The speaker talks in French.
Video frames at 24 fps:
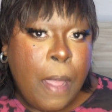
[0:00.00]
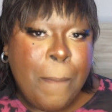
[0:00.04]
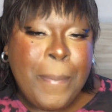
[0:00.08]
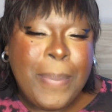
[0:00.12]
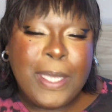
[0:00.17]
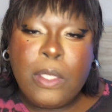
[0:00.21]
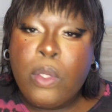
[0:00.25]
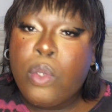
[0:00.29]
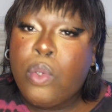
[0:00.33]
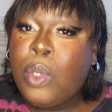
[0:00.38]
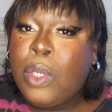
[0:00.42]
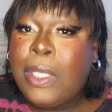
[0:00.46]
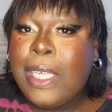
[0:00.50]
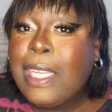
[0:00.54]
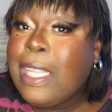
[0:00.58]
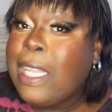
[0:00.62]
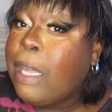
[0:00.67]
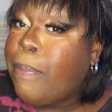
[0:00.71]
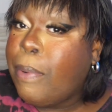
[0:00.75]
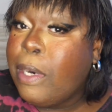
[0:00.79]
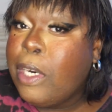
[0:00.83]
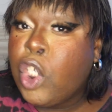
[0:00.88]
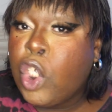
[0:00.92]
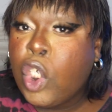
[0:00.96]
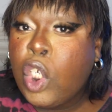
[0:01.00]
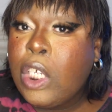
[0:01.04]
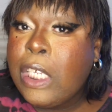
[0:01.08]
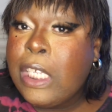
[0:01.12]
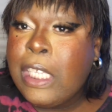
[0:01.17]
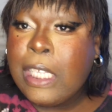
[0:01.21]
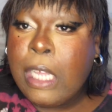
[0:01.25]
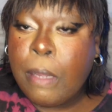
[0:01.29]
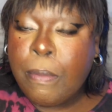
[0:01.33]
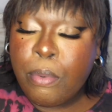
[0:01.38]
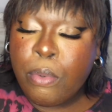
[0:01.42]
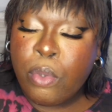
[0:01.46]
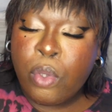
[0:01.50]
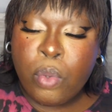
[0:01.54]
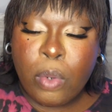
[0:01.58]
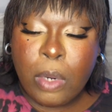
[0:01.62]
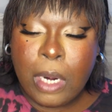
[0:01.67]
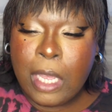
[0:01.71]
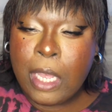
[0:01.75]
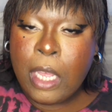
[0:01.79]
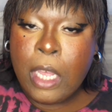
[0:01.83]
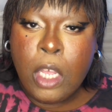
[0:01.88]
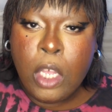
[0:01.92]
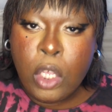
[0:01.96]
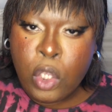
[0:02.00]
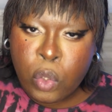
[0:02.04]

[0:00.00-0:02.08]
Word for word: parce que tu sais à quel point les gens ils abusent sur les